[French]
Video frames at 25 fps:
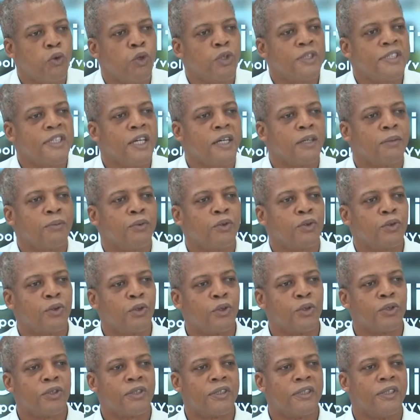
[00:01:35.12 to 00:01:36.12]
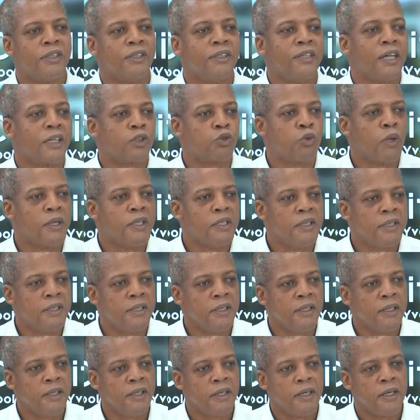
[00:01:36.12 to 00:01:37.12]
le SIAG puisque c'est
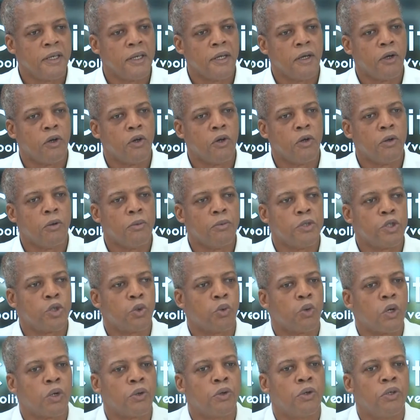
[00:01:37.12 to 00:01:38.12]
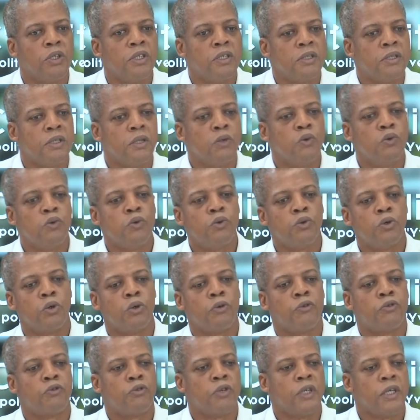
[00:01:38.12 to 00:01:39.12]
d'actualité. Euh, mais je crois que les élus
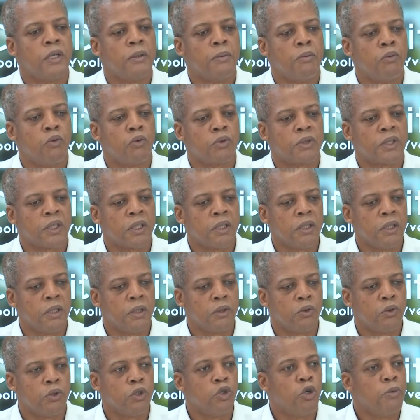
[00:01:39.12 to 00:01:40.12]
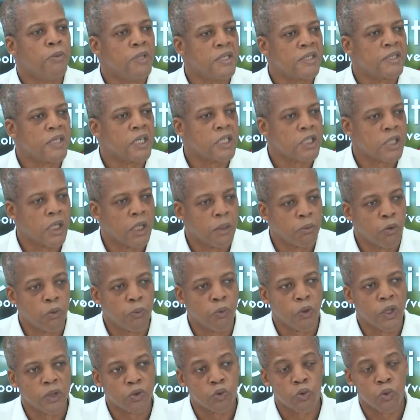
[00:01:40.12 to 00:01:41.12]
voulaient montrer et donner un message à la
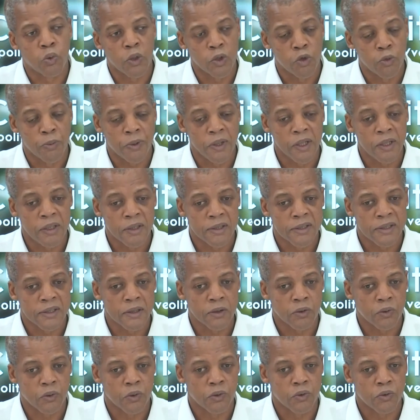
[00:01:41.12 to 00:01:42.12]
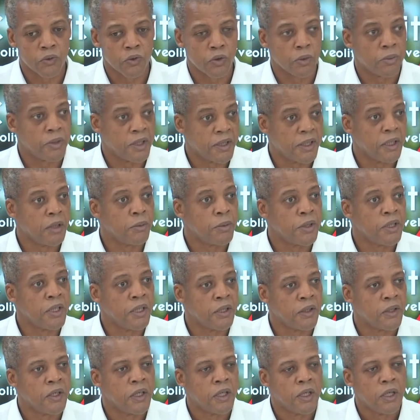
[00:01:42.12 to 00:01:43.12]
population guadeloupéenne en disant que nous sommes
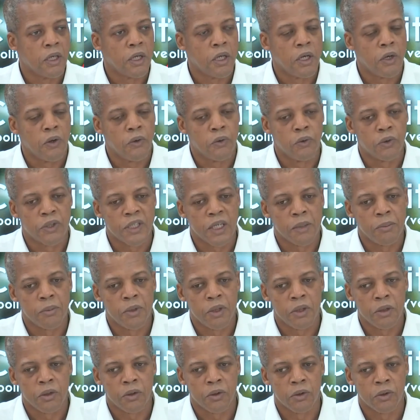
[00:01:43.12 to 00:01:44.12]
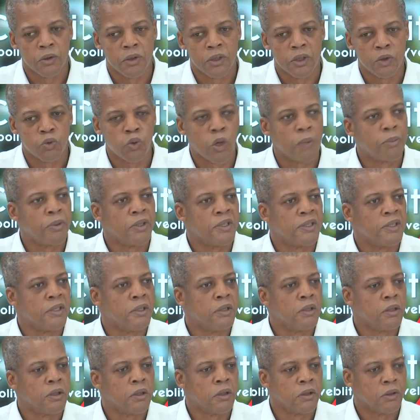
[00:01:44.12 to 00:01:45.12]
déterminés notamment euh, les trois
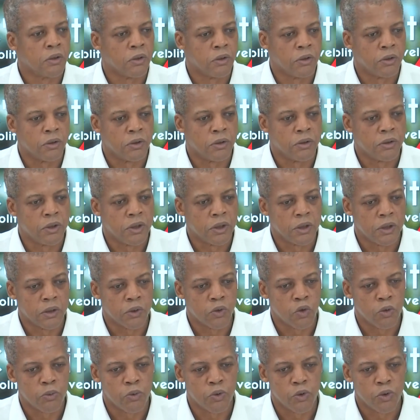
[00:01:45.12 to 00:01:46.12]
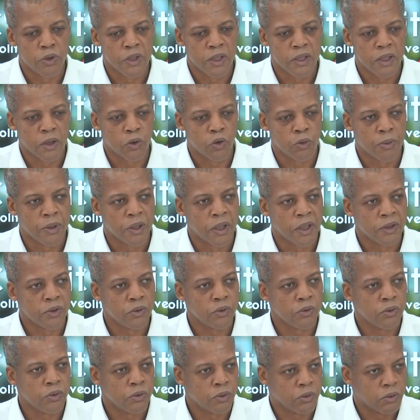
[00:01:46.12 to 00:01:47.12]
présidents euh, des communautés
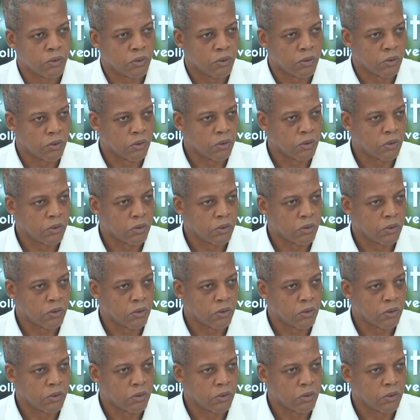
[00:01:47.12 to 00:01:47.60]
d'agglomération euh,